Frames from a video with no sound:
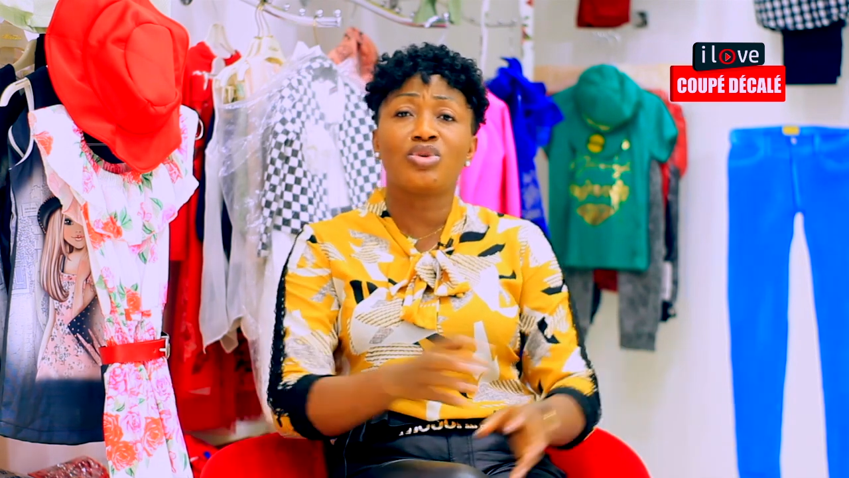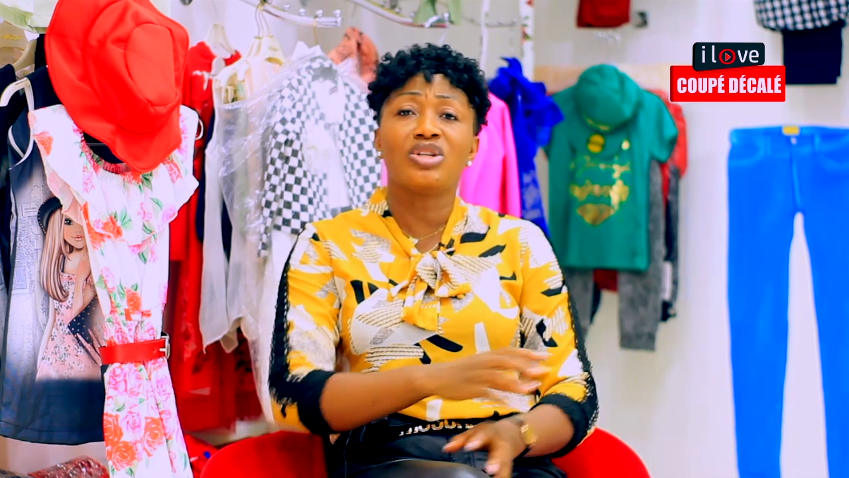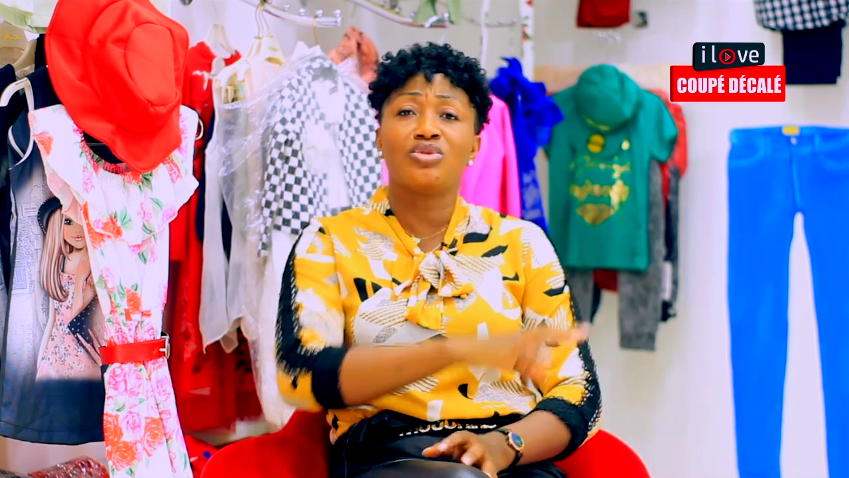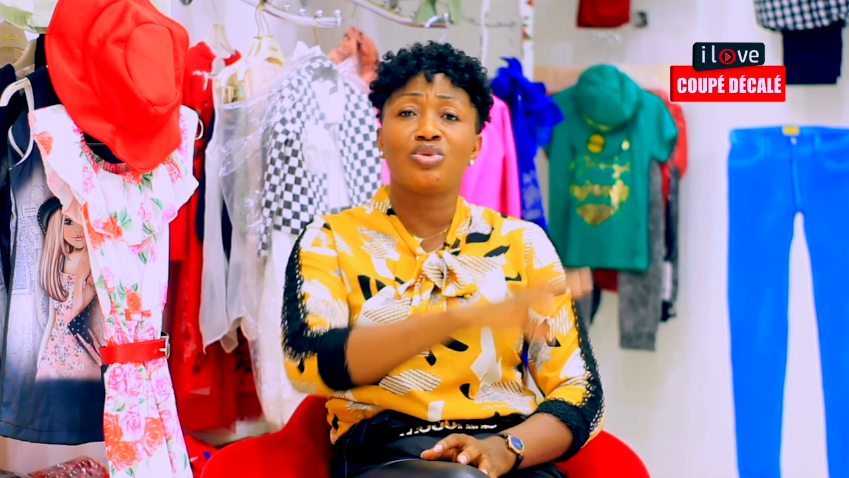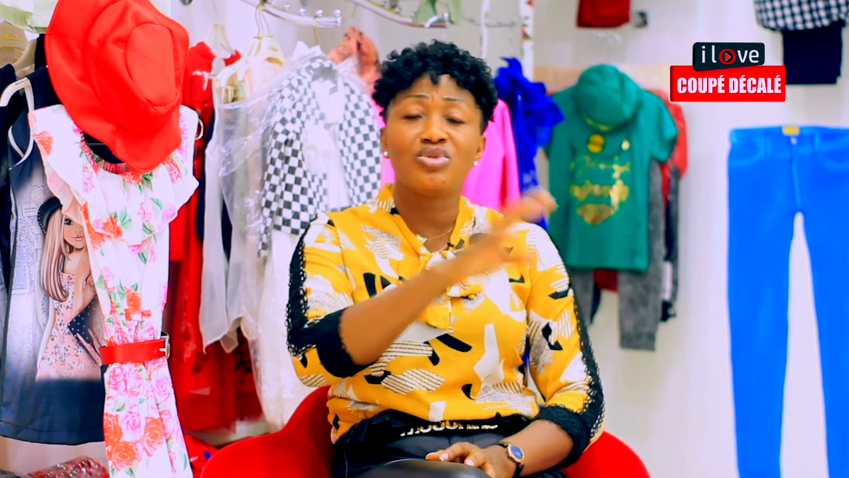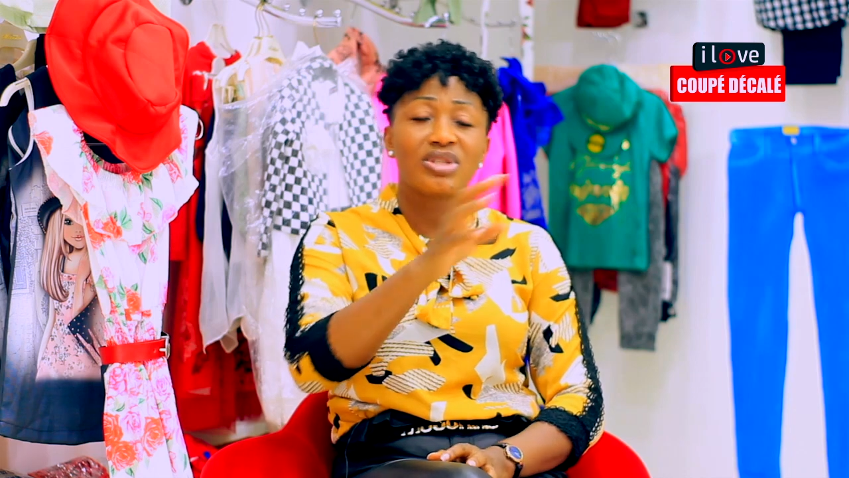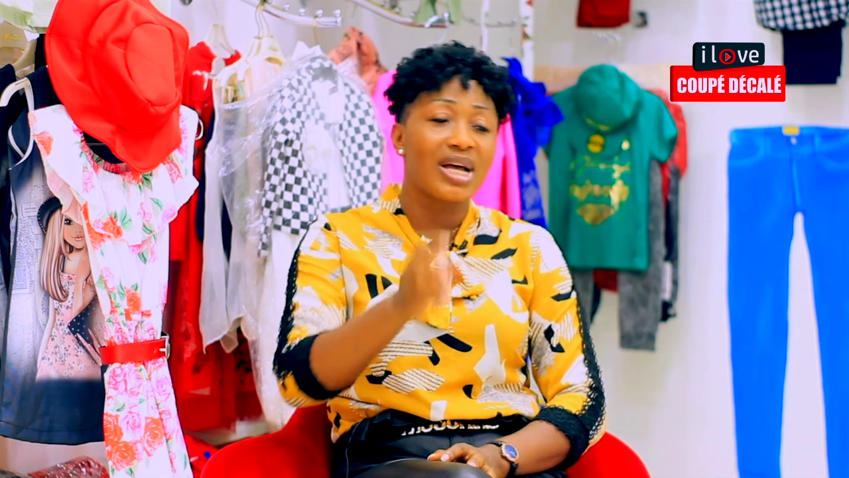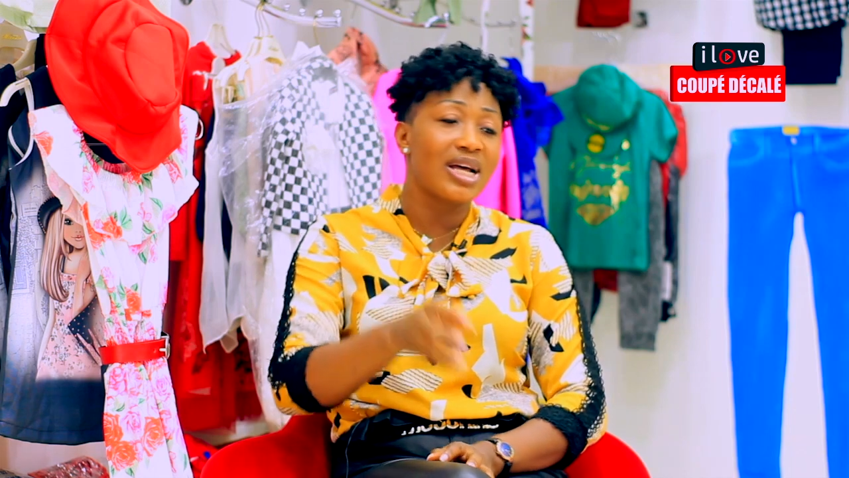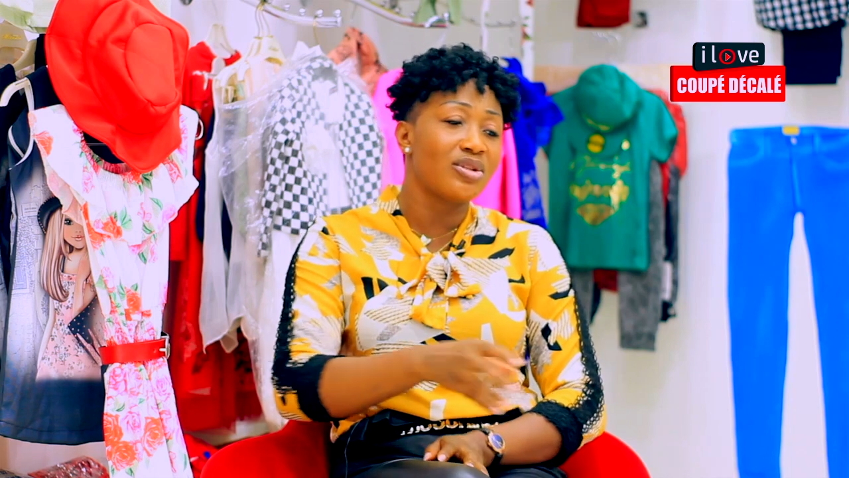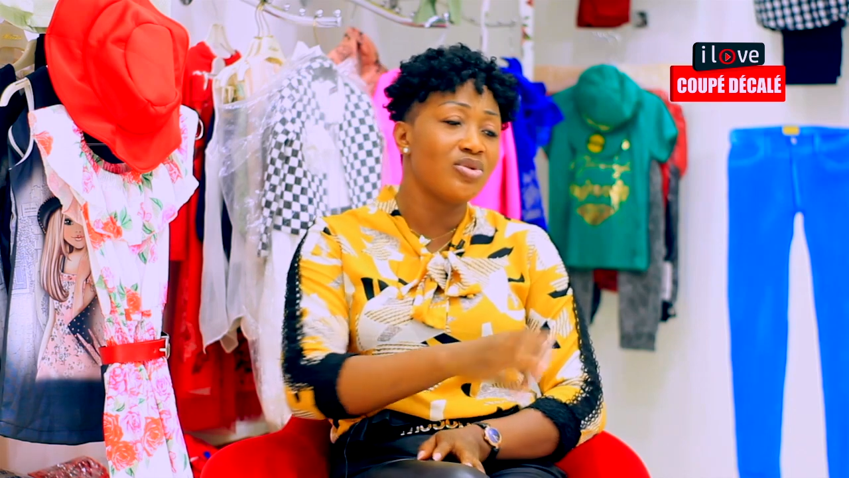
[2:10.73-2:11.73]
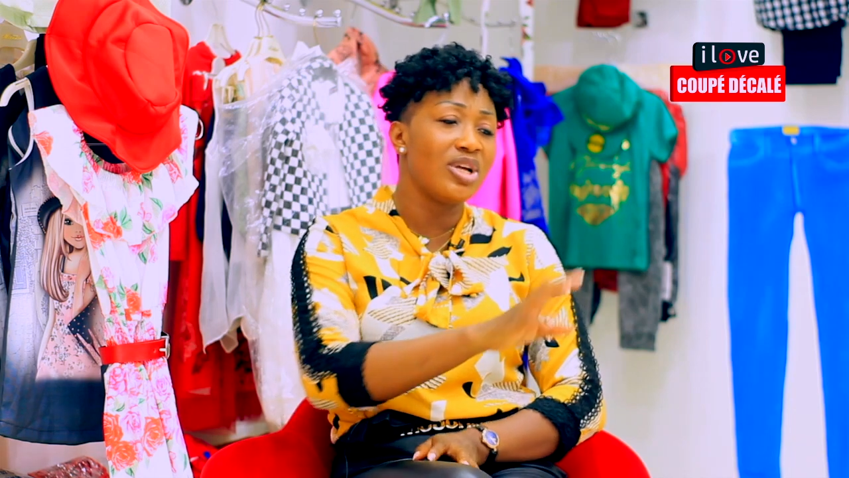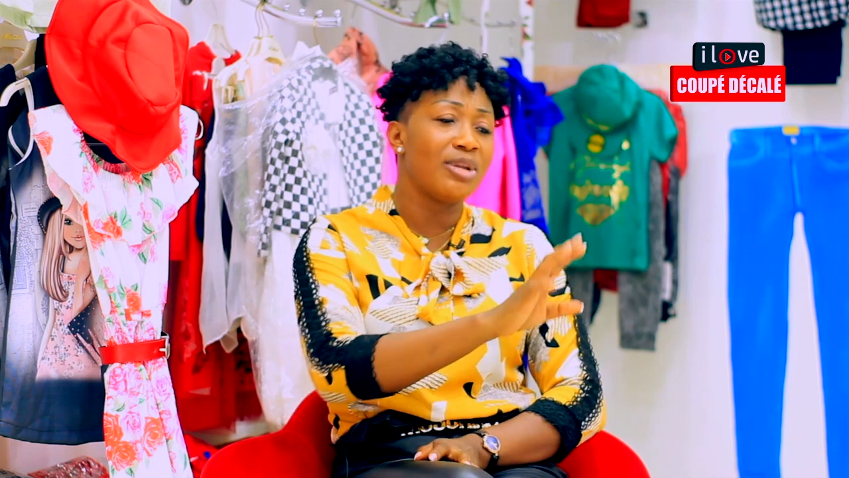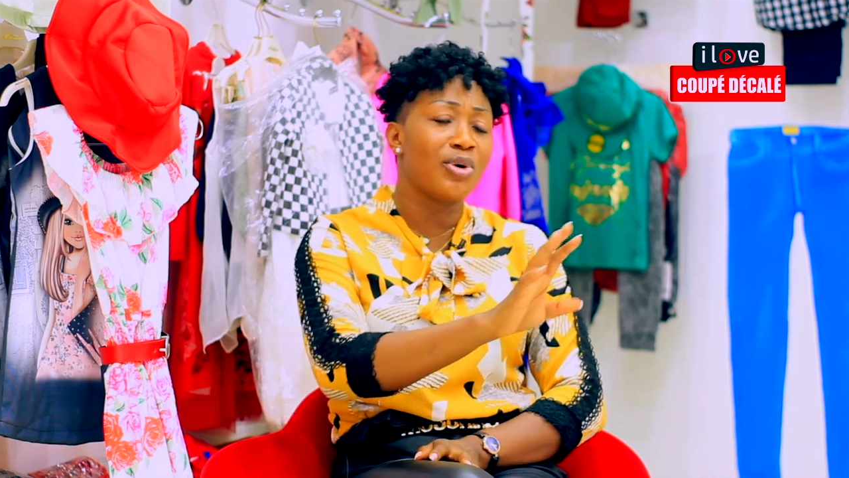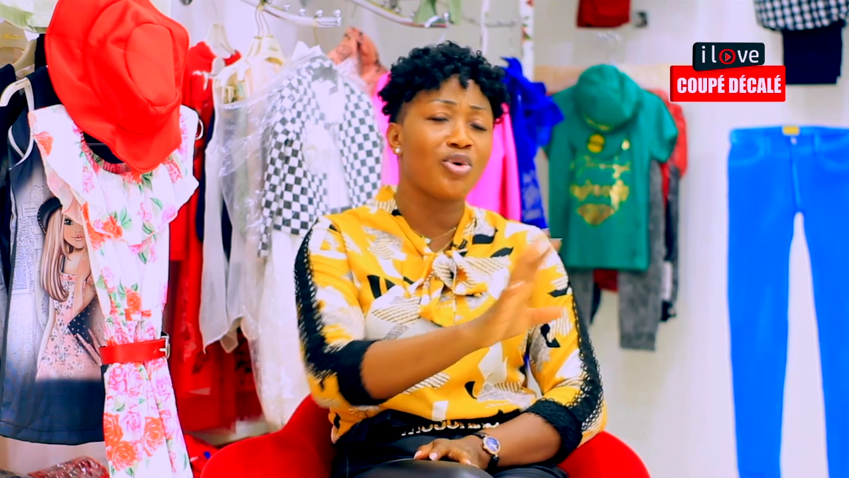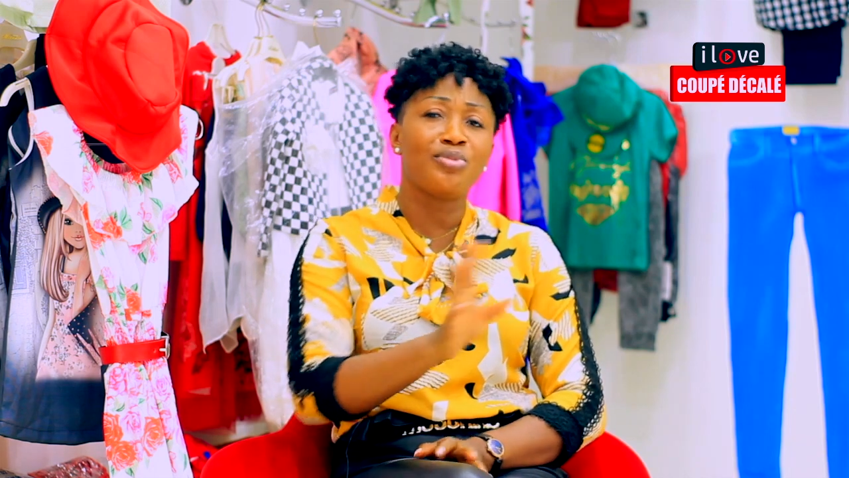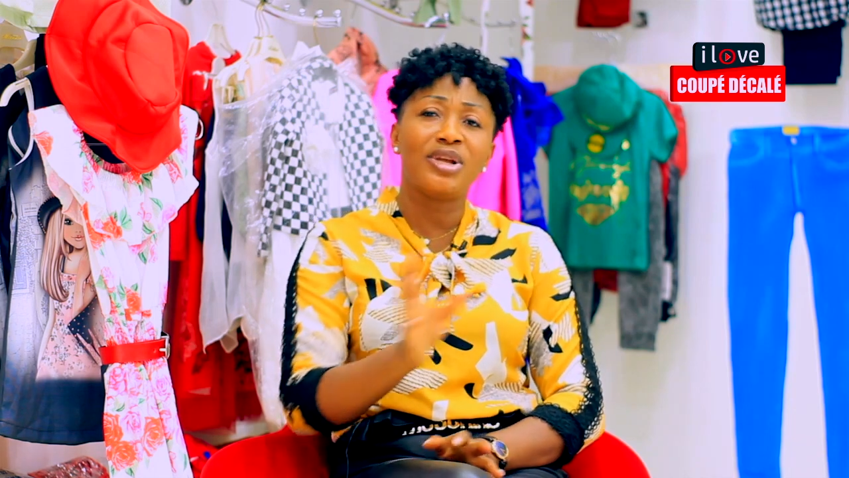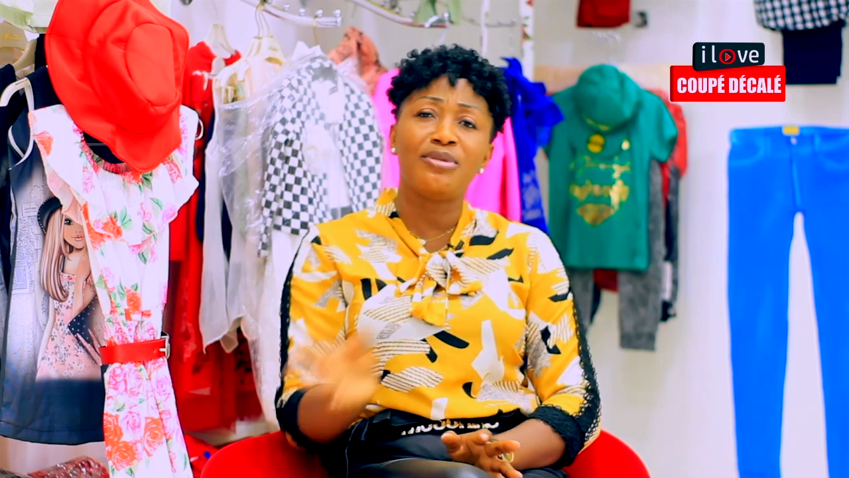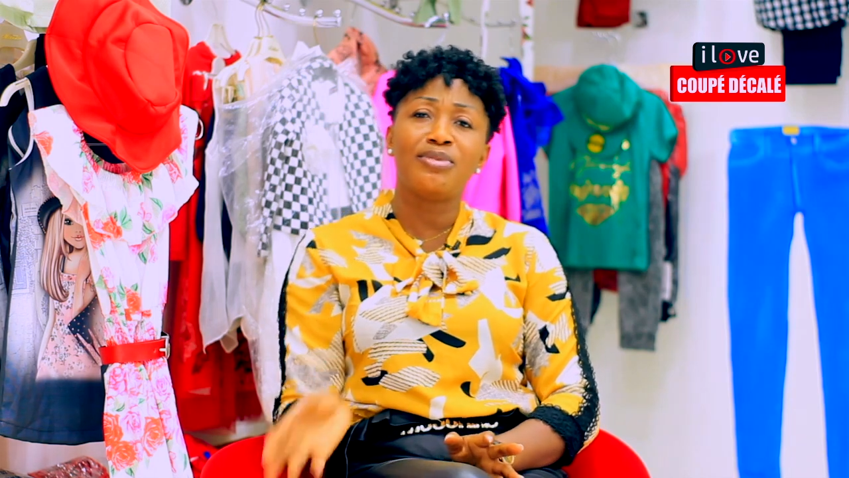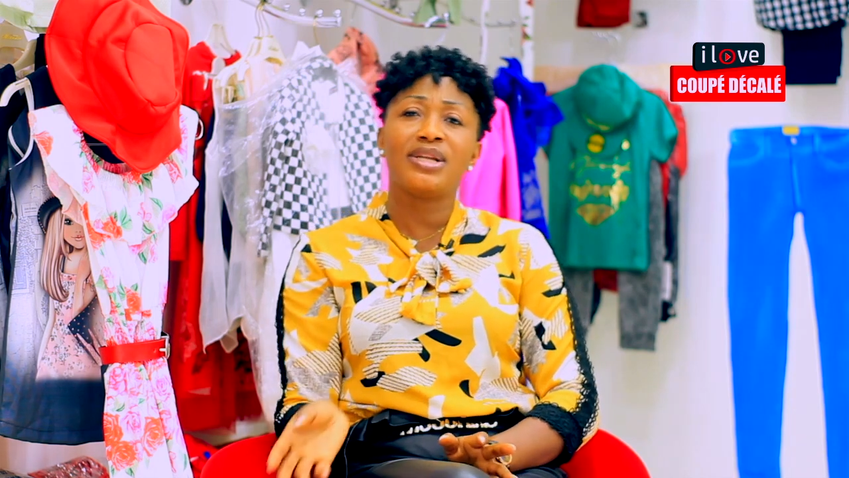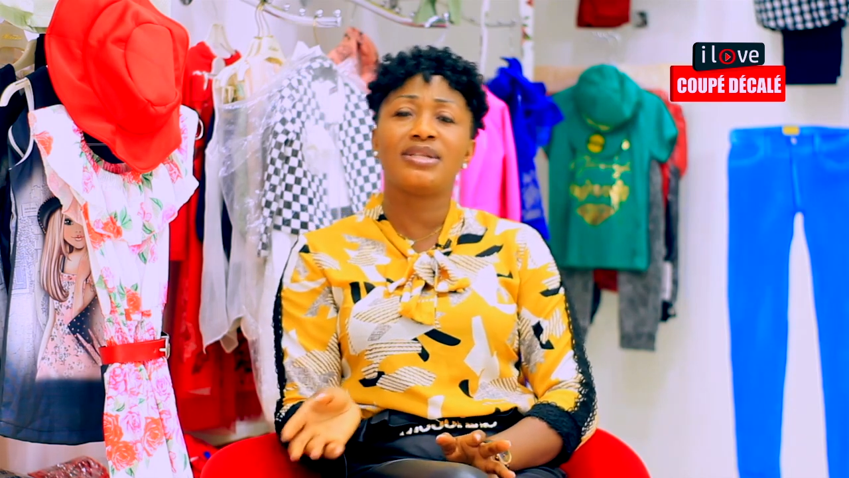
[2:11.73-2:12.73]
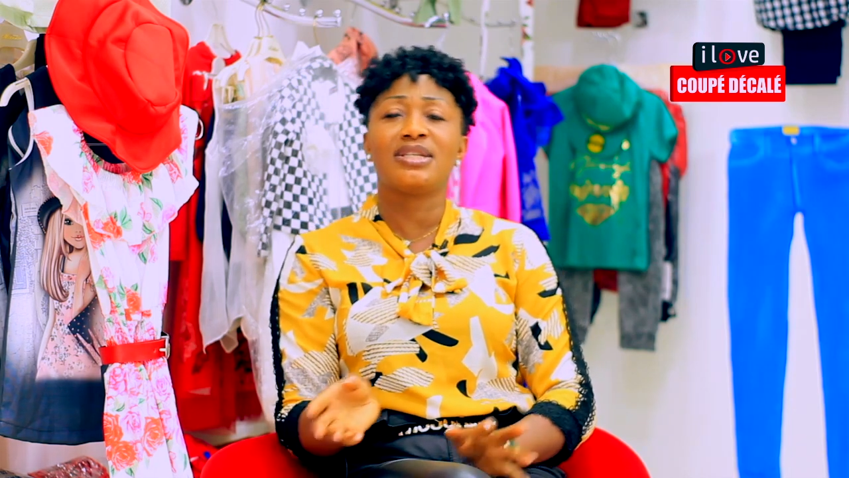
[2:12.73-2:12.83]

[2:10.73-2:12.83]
Quand tu tournes jusqu'à là, n'est pas encore bien libéré.